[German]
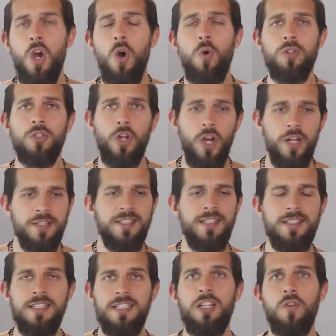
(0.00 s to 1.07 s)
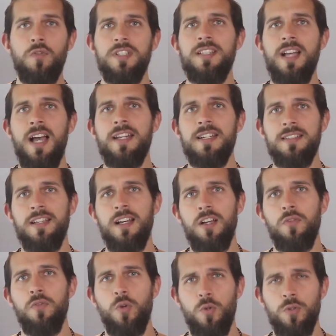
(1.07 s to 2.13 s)
und können sich nicht auf diese eine
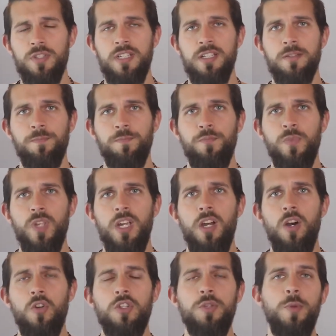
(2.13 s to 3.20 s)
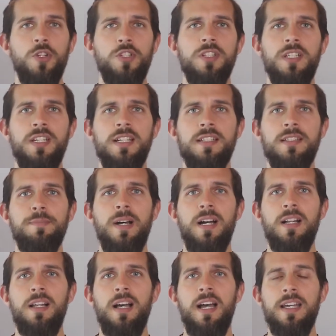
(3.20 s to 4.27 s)
Sache fokussieren. Und ich möchte dir jetzt
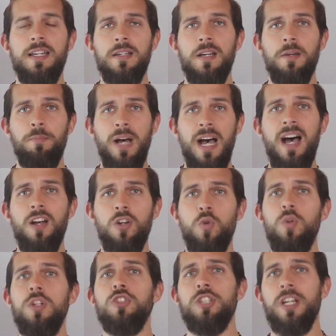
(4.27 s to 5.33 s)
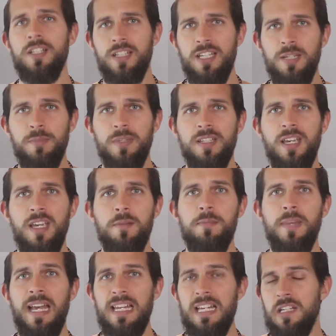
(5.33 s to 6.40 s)
mal ein paar coole Strategien mitgeben,
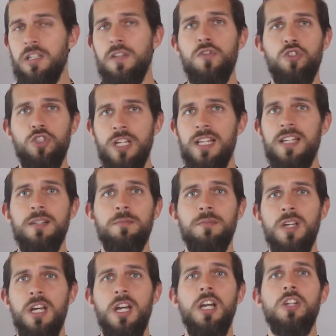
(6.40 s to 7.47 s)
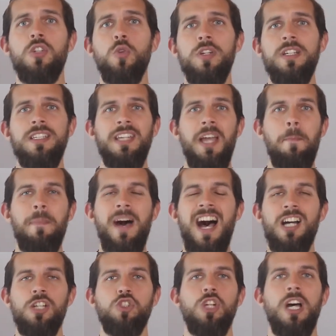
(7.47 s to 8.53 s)
relativ schnell im
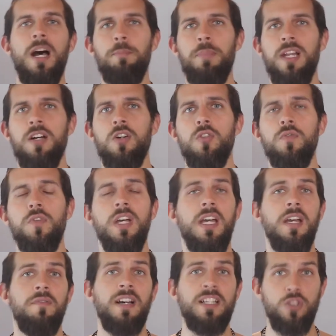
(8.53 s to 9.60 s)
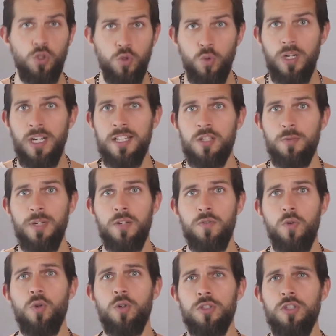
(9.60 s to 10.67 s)
Durchmarschablauf, was du tun kannst, um deinen
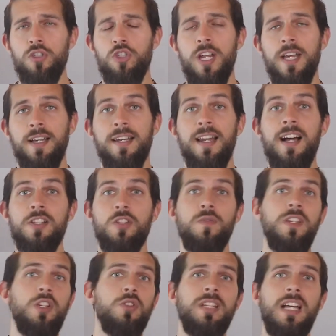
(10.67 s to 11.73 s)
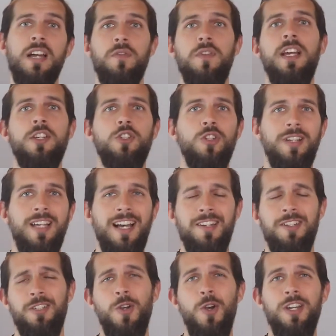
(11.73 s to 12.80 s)
Fokus zu steigern. Also, wie du es gerade vielleicht schon
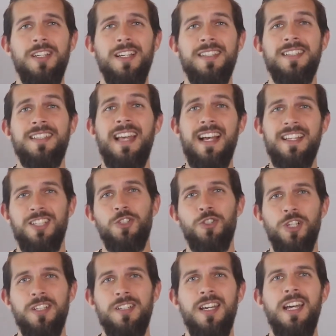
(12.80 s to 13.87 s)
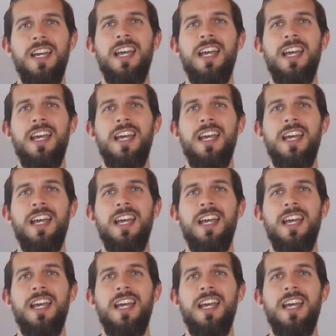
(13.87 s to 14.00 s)
gehört hast, ist der erste Schritt,